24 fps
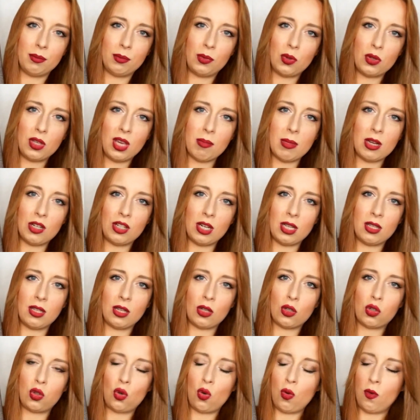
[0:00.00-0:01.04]
bo nie ma
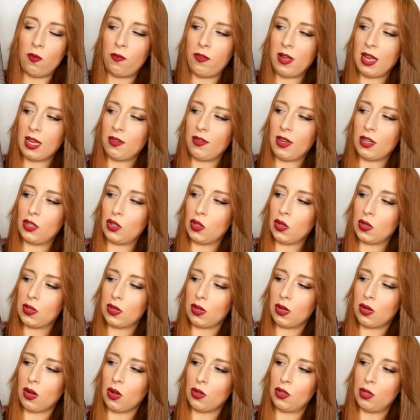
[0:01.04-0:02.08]
żadnych szlufek, wiecie o co
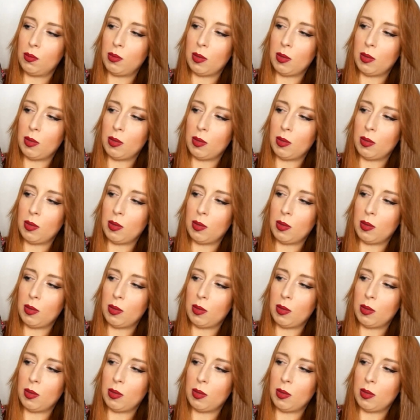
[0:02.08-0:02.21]
chodzi,